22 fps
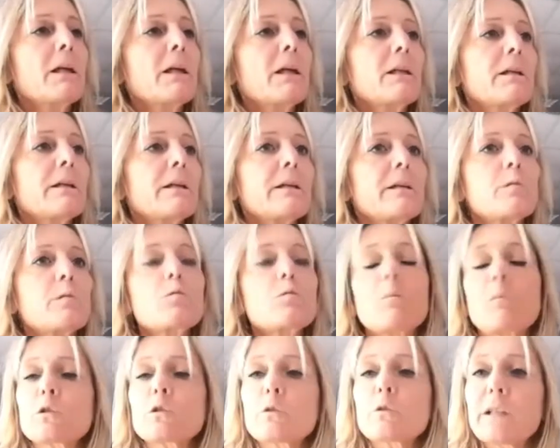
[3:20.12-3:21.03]
eh, il suo
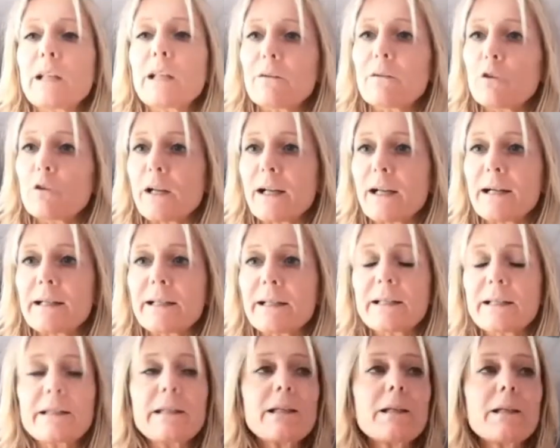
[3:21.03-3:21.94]
modo di
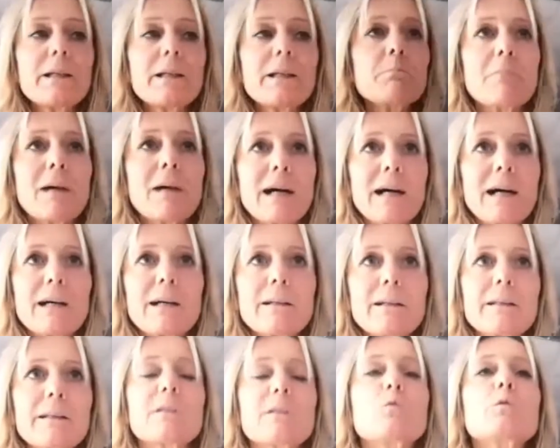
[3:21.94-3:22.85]
lavorare, ma
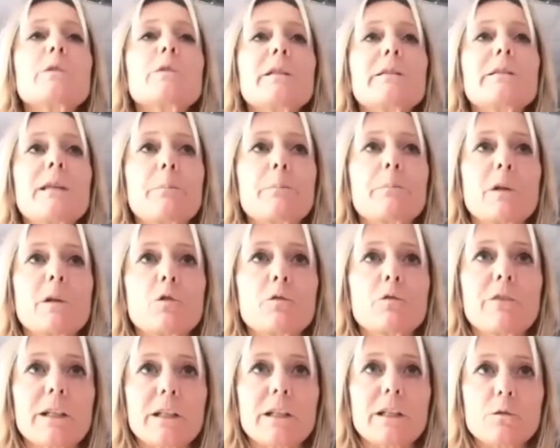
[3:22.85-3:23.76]
che tutti sappiano
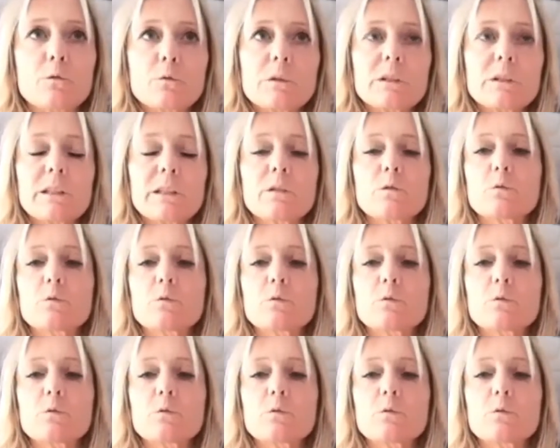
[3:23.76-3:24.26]
fare tutti,